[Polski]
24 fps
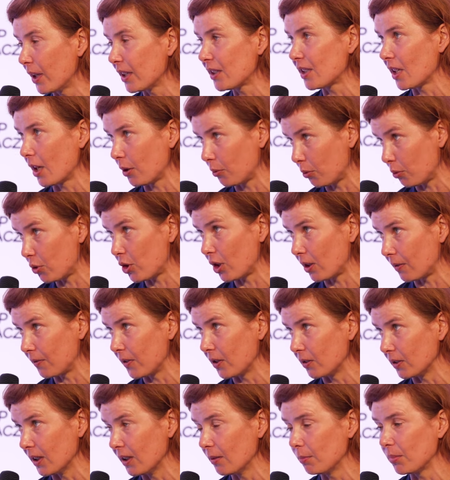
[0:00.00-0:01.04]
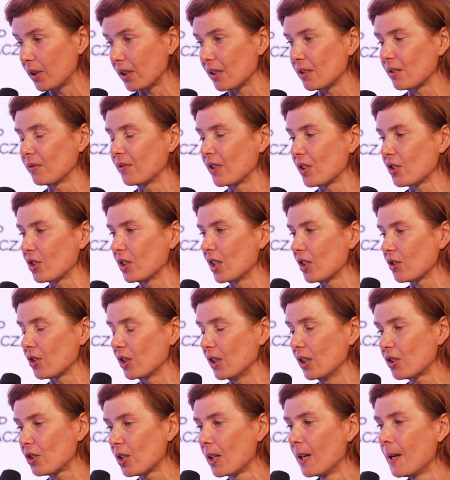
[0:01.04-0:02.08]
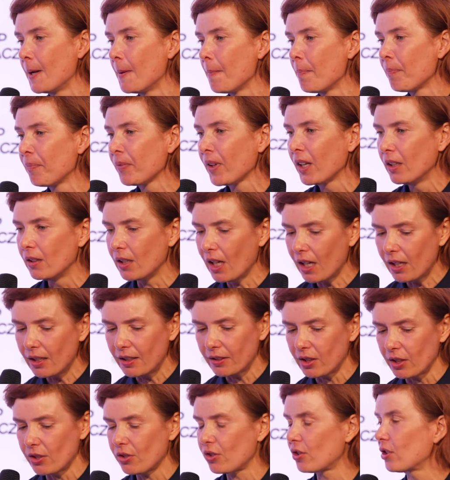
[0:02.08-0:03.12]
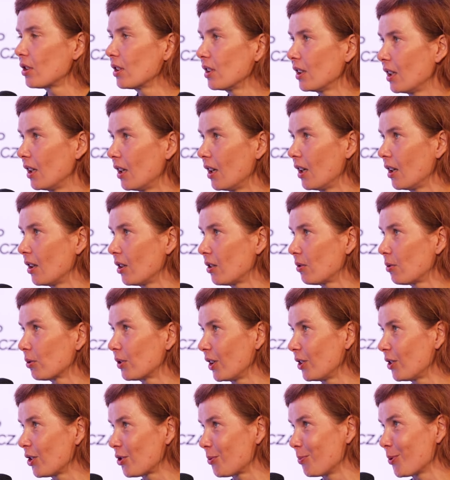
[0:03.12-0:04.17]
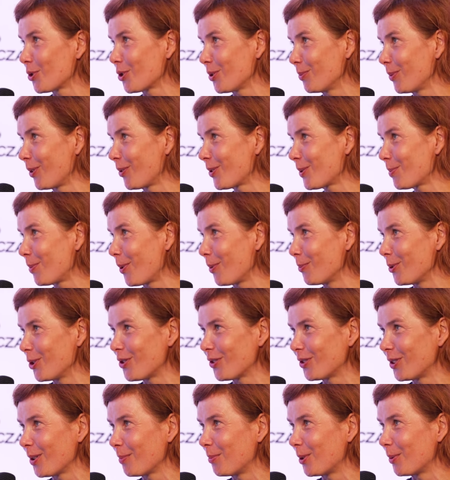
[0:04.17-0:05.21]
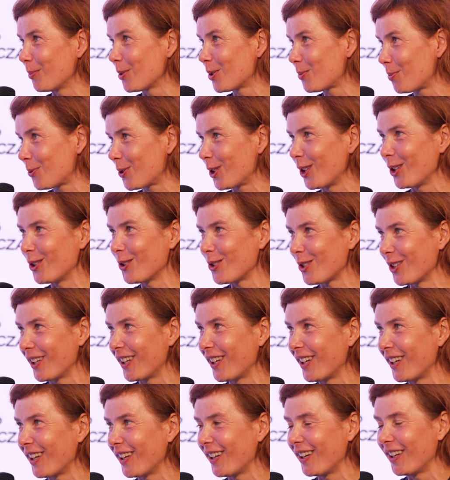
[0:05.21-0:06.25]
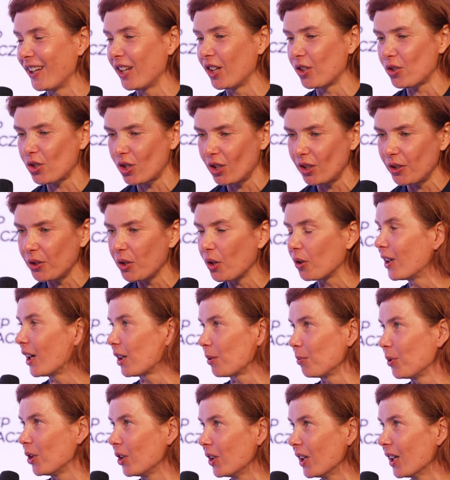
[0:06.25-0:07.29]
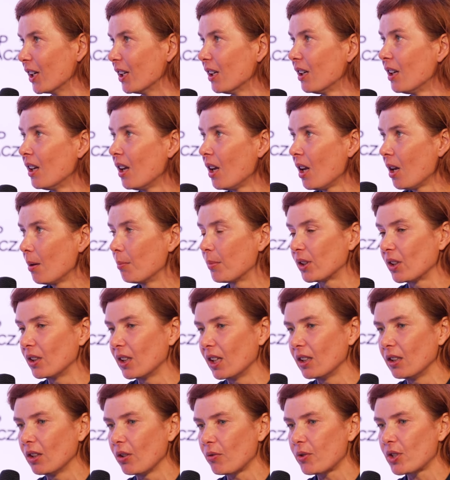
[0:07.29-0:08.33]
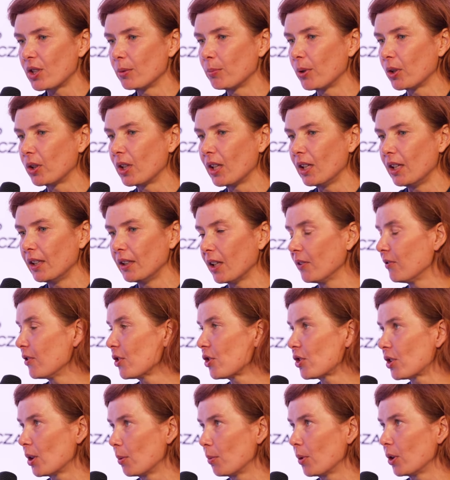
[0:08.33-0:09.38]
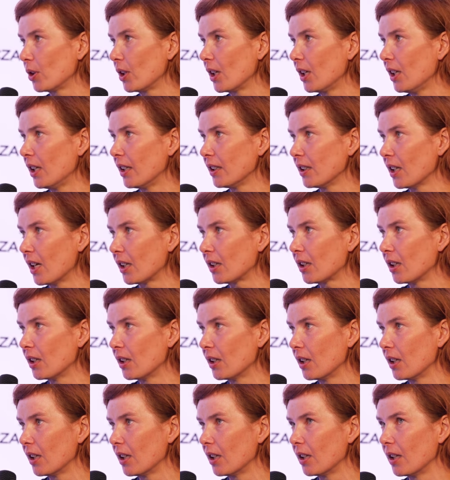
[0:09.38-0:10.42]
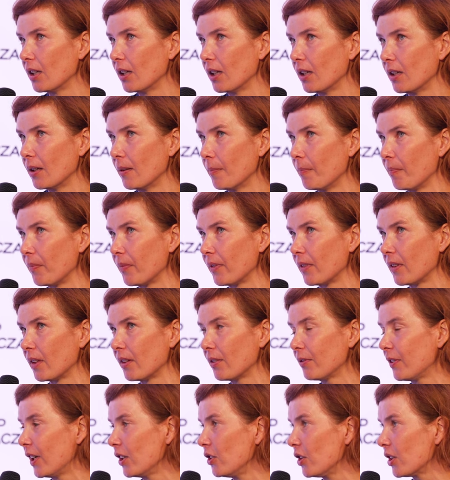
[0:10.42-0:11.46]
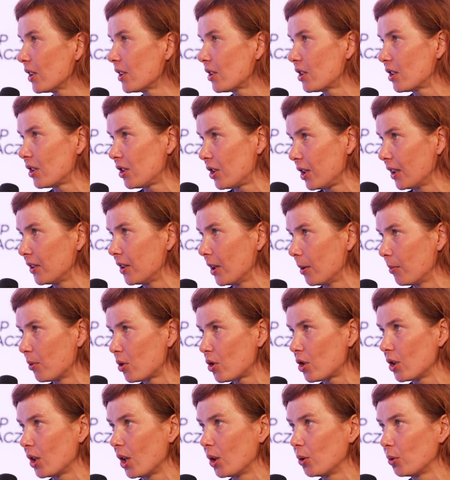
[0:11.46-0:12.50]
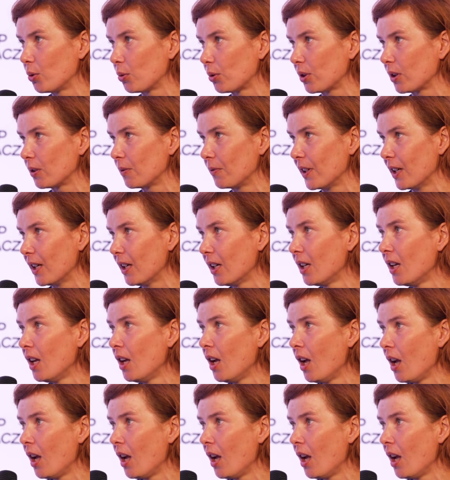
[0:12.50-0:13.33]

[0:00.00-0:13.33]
plecaku czerwone, bardzo ważna rzecz. No ale też e, tutaj też możemy wspomnieć o dobrym sprzęcie, czyli o Garminie, bo te najnowsze modele, najwyższe modele jak mm, Fenix 7 czy Enduro 2